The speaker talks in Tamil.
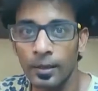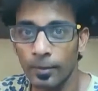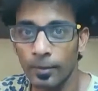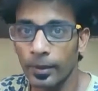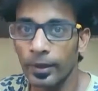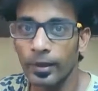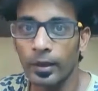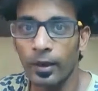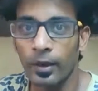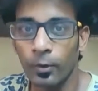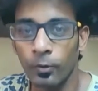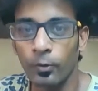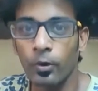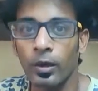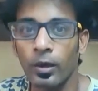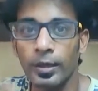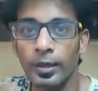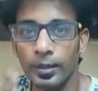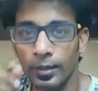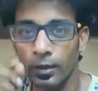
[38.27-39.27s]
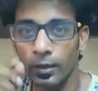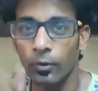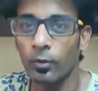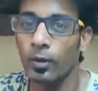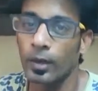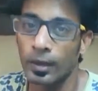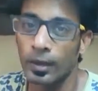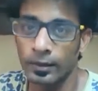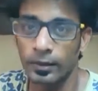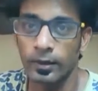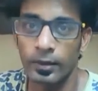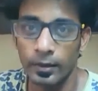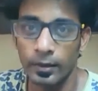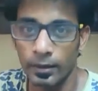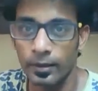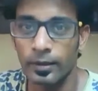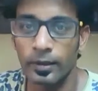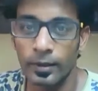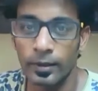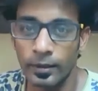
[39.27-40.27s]
பண்றாரு அவருக்குள்ள எந்த அளவுக்கு ஒரு ஆதங்கம்
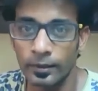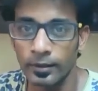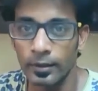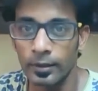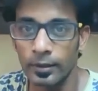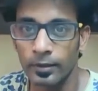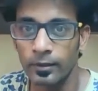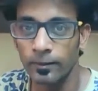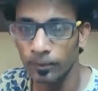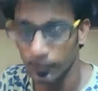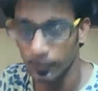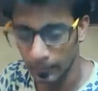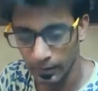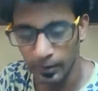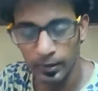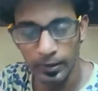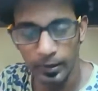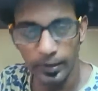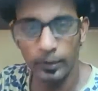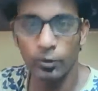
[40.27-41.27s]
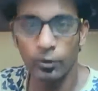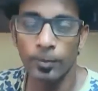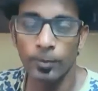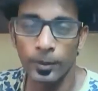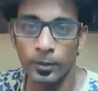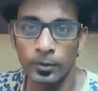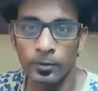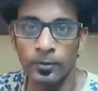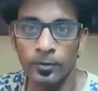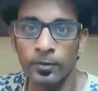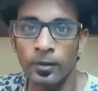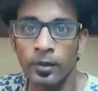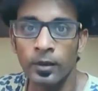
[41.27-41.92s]
இருக்குதுன்றது தெரியுது இது ஒரு பக்கம்